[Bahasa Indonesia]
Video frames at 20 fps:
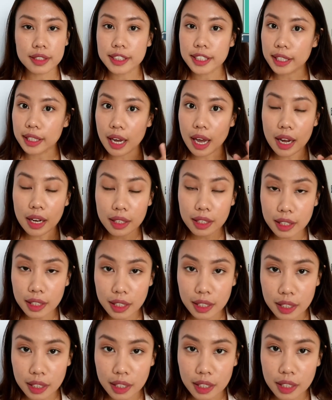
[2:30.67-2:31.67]
mengecek
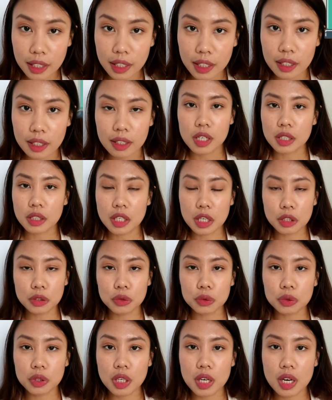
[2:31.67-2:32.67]
aki dan
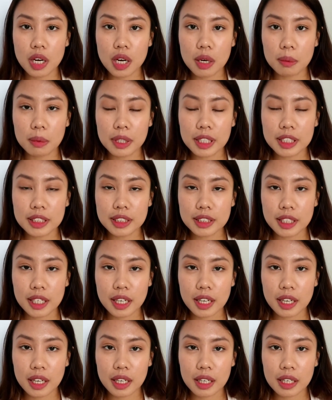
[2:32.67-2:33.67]
juga
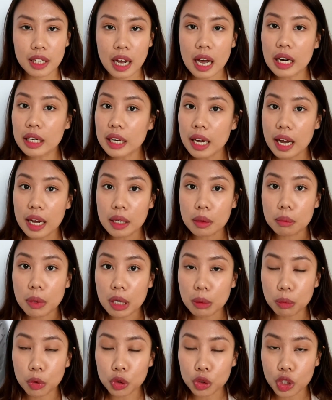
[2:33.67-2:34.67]
mengecek keadaan
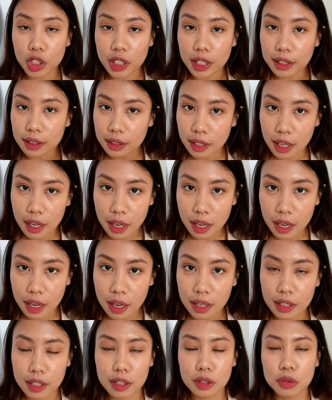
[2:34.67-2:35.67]
ban motor
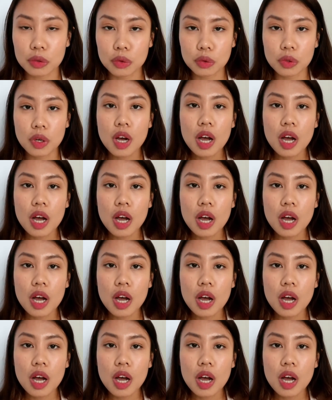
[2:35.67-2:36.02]
kita gitu.